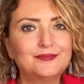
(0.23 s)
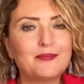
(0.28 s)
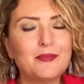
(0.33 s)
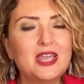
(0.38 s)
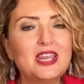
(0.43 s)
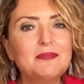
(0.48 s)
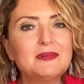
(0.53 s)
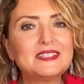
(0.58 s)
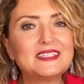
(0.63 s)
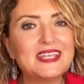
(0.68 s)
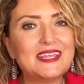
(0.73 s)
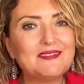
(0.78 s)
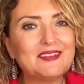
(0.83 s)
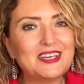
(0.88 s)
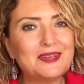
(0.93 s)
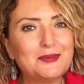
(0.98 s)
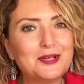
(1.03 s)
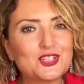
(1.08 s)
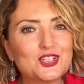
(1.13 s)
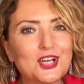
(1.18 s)
Merhaba
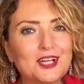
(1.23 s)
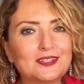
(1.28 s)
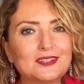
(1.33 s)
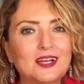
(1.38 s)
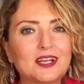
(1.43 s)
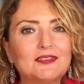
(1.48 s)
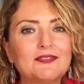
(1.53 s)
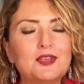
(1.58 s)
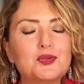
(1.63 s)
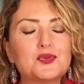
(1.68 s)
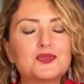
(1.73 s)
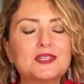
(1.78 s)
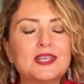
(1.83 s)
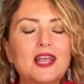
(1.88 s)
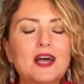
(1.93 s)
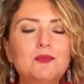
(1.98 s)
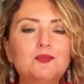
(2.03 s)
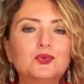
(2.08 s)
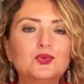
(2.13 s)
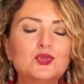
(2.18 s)
sevgili Başaklar ve
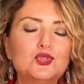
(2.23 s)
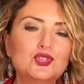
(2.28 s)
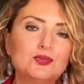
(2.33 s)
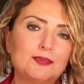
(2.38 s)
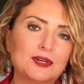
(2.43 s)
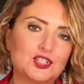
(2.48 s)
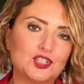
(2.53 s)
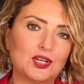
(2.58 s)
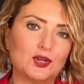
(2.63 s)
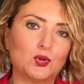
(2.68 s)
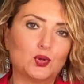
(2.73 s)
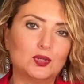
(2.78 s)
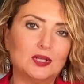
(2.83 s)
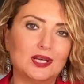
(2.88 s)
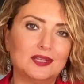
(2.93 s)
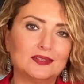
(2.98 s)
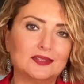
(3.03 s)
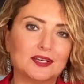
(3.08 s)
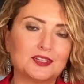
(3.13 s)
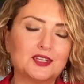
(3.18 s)
Yükselen Burcu Başak
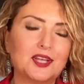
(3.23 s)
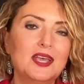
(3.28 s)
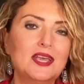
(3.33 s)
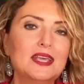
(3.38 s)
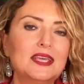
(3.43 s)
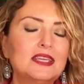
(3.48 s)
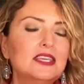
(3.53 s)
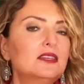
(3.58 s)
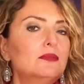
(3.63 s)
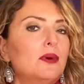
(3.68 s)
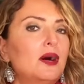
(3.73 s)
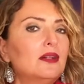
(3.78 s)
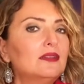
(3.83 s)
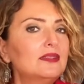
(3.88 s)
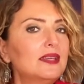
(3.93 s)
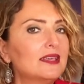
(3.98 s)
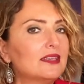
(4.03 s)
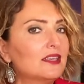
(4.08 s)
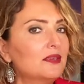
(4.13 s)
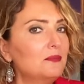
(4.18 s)
olanlar.
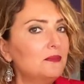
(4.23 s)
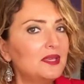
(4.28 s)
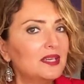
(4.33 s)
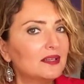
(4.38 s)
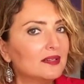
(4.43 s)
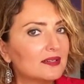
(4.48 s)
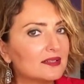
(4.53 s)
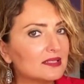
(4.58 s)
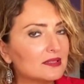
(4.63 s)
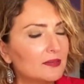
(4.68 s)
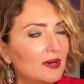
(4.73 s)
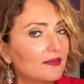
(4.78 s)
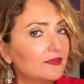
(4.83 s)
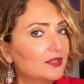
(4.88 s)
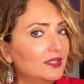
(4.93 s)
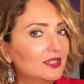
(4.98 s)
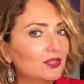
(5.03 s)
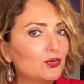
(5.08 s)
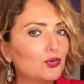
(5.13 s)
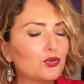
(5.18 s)
26 Ekim 1 Kasım
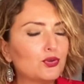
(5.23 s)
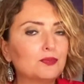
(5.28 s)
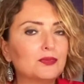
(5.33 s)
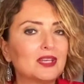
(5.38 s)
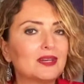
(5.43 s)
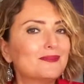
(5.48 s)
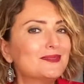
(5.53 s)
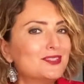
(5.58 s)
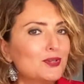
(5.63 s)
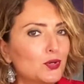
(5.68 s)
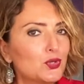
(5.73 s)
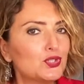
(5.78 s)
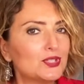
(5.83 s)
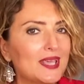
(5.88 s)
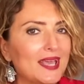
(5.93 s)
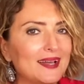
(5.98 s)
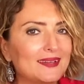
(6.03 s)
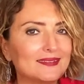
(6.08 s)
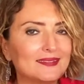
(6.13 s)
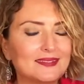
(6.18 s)
haftalık yorumlarımıza hoş
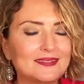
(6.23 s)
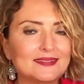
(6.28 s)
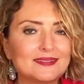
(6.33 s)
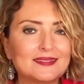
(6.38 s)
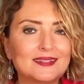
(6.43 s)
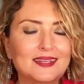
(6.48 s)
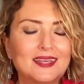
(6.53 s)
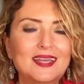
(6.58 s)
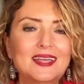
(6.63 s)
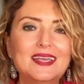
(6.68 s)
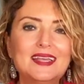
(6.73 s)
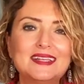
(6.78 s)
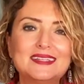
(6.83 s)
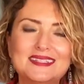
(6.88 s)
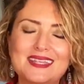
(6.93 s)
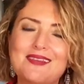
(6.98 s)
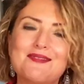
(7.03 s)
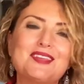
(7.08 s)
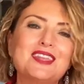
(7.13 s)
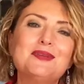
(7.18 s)
geldiniz.
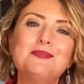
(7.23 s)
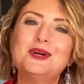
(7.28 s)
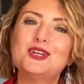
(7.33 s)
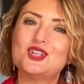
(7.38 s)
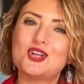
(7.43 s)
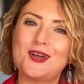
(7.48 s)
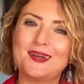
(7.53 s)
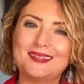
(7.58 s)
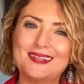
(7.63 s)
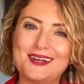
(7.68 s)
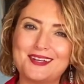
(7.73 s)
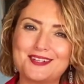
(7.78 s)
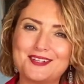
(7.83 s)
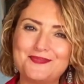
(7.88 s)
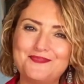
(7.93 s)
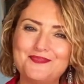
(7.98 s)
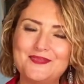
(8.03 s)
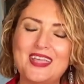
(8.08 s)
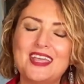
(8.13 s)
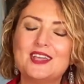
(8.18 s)
Sevgili
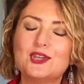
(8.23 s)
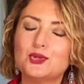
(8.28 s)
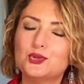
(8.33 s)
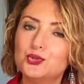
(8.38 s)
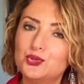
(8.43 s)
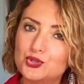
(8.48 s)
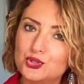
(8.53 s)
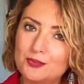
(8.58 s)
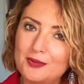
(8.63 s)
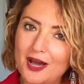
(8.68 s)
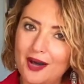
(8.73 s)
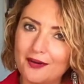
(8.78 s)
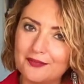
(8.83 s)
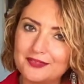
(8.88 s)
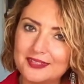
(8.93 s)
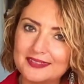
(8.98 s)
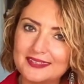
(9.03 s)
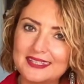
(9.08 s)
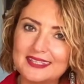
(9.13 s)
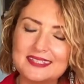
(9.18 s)
Başaklar, güçlü bir
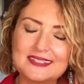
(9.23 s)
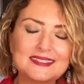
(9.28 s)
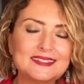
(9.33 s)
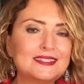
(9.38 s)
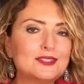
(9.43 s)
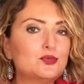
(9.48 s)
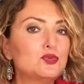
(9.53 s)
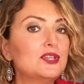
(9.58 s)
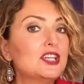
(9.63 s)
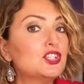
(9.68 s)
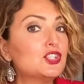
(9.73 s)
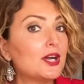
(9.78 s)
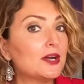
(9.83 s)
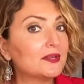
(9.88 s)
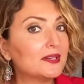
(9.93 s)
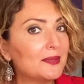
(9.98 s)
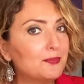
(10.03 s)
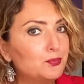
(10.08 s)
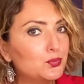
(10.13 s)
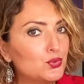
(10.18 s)
haftadayız. Güneş
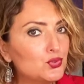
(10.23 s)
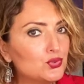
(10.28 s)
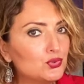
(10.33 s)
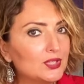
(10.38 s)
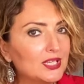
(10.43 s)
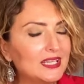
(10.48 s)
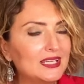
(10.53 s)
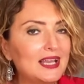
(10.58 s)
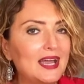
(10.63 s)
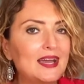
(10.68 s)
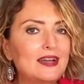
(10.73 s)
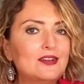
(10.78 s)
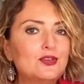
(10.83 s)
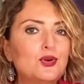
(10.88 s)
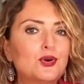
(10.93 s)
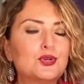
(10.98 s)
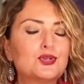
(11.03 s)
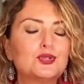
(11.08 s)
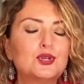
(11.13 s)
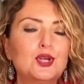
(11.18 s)
Akrep Burcu'nda
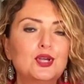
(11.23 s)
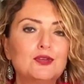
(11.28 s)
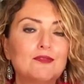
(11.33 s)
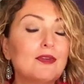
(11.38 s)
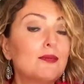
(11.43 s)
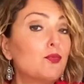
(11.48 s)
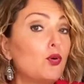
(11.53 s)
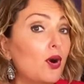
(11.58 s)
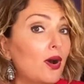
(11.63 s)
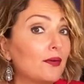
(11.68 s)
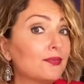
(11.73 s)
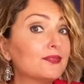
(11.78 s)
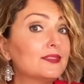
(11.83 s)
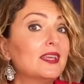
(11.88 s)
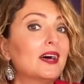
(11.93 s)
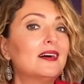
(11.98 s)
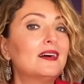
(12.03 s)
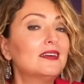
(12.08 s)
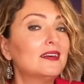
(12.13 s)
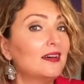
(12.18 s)
ilerliyor ve bu
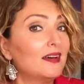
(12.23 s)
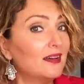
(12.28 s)
hafta